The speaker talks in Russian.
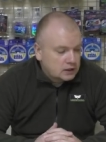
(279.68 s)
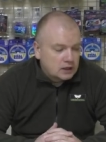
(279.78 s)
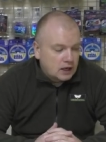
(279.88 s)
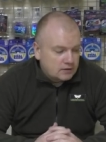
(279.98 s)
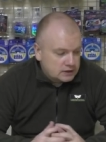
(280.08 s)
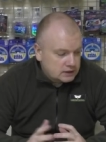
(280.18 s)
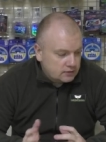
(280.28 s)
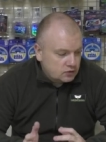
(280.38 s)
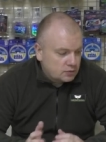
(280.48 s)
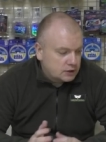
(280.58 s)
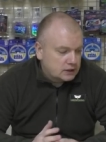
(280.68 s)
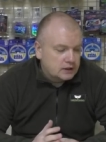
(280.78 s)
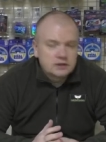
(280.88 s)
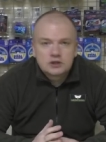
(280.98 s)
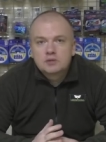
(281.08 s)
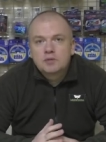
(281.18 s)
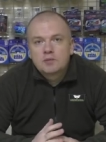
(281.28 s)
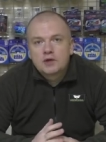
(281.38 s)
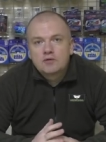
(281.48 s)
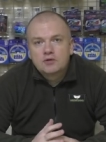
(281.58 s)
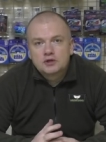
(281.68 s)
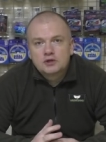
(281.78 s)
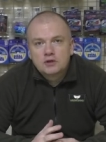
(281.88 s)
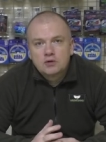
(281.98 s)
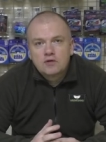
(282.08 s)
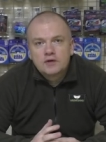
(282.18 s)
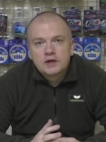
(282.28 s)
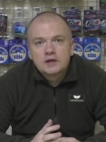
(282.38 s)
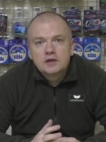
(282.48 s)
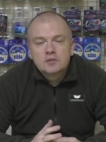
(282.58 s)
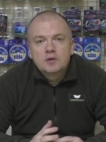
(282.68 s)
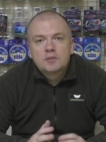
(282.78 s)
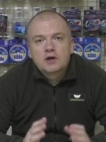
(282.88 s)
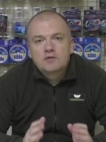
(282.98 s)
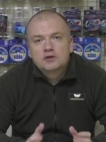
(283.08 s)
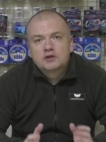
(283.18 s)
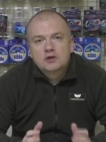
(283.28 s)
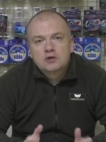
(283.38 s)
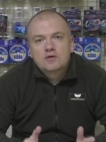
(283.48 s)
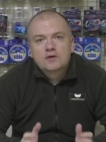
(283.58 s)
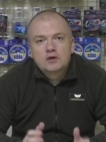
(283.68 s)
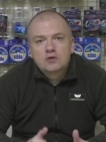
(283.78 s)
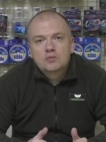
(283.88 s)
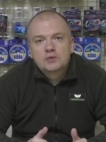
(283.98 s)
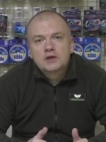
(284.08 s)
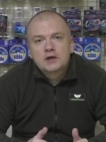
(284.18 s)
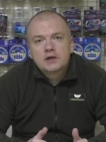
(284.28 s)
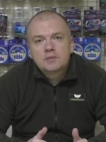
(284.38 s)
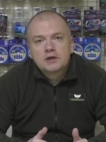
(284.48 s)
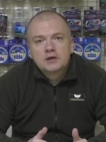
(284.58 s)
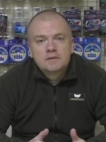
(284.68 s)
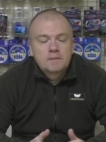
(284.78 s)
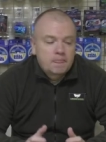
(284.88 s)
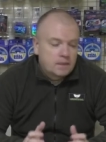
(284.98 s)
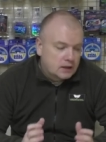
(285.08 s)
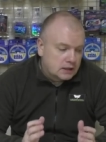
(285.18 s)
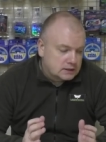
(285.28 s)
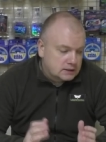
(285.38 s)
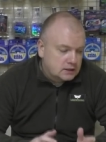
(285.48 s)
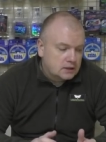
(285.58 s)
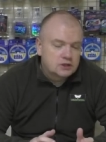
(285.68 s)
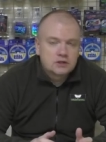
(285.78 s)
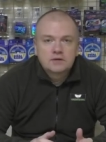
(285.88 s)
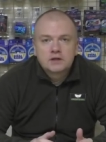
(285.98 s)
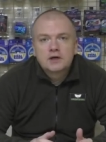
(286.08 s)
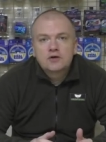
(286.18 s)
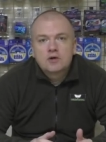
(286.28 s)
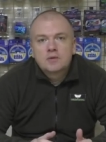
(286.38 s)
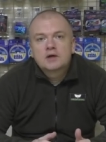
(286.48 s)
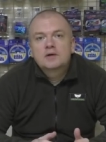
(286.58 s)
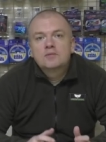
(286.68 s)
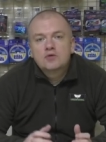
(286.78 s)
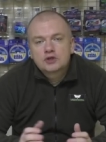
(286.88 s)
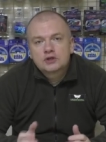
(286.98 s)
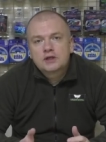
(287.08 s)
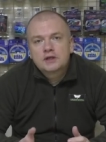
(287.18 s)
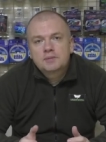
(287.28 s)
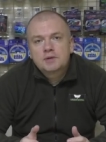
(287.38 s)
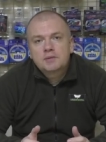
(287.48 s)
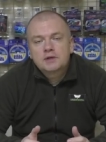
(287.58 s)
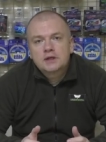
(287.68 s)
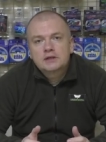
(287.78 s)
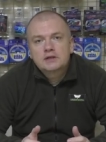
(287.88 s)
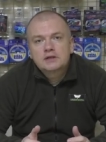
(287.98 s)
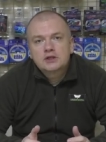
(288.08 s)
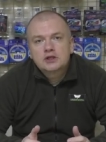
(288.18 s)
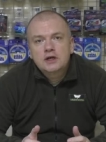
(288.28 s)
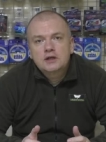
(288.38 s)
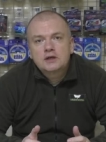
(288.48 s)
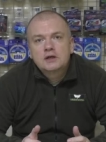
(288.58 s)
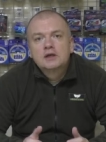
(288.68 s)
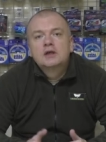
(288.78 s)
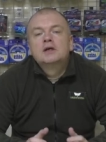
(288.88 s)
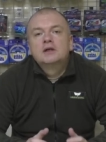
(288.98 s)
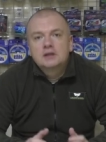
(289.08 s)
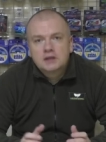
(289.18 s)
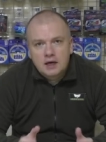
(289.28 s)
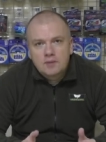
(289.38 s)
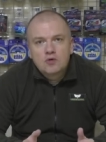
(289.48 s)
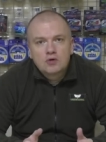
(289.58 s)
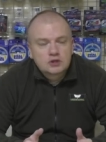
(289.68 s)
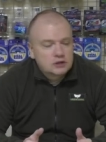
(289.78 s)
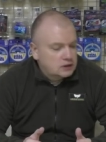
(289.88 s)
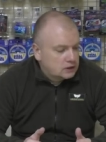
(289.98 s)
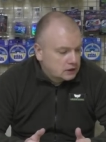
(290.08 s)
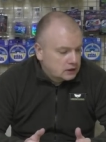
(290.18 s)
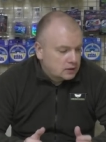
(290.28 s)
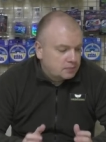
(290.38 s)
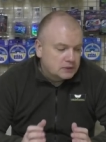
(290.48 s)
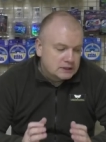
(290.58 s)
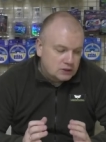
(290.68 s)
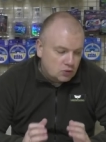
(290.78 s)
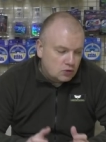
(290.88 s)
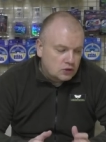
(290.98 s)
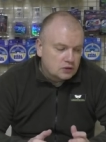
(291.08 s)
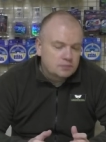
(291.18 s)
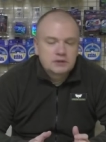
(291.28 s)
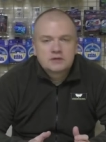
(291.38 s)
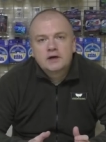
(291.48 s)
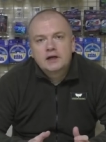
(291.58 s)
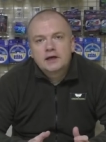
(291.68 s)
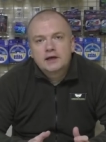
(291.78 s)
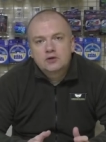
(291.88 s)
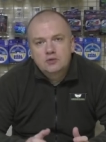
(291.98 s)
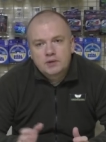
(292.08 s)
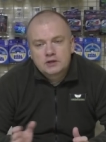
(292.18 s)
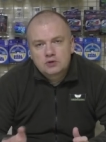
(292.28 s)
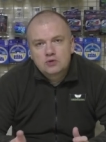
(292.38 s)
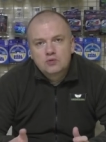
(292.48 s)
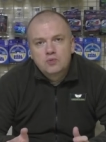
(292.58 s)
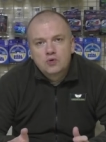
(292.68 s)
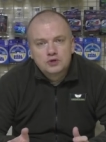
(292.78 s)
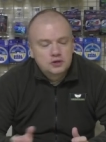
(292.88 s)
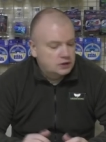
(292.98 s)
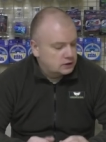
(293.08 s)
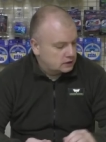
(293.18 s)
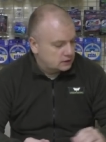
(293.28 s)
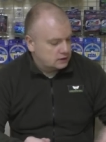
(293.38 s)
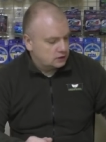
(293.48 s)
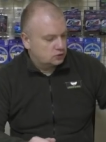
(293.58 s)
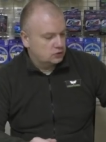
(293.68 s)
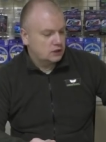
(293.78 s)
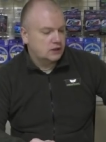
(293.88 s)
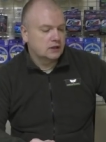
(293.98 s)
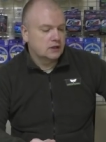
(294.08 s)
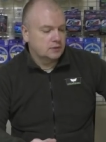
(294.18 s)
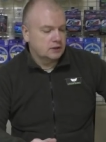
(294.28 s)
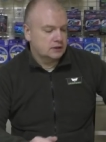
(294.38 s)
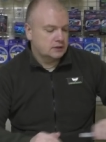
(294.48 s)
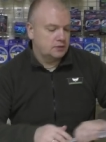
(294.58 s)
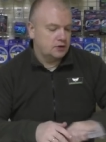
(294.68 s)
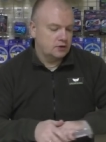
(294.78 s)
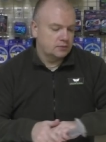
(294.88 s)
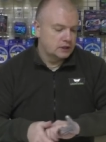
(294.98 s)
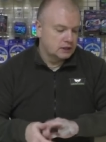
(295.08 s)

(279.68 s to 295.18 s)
А в основном это, конечно, поплавочная ловля, поплавочная ловля, крупные рыбы на стоячих водоемах. Можно ли их применять на течении? Да, можно. Строй позволяет, но ну, по строю позже я расскажу, да, когда мы их разберем.